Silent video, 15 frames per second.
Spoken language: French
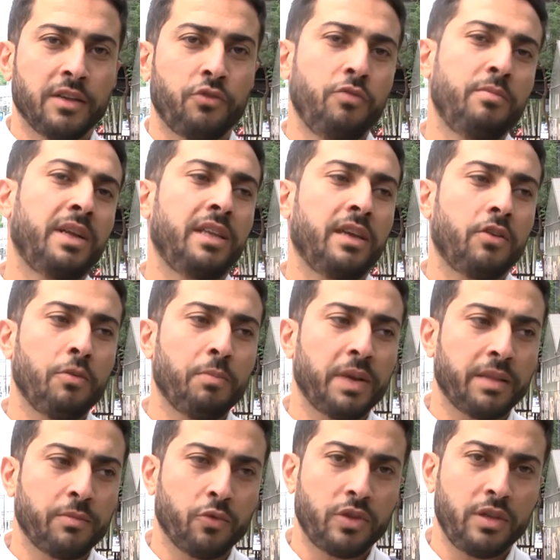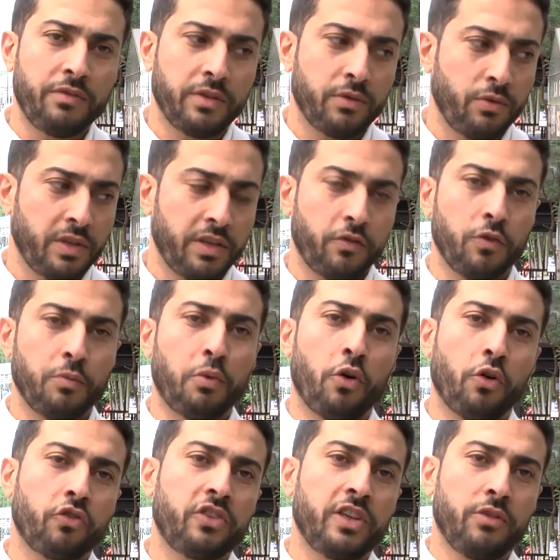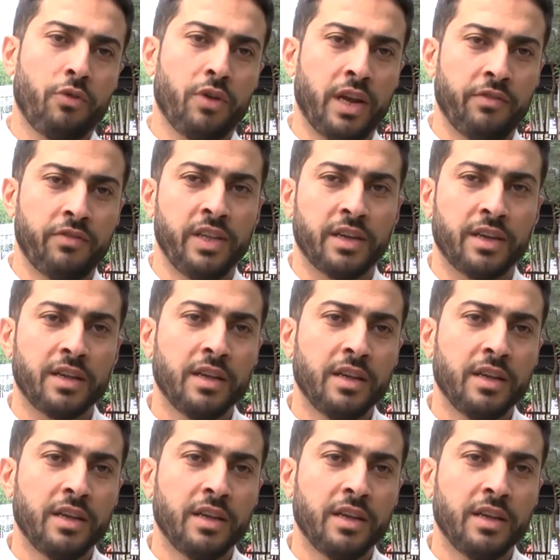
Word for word: d'une manière complètement différente et se projeter dans l'avenir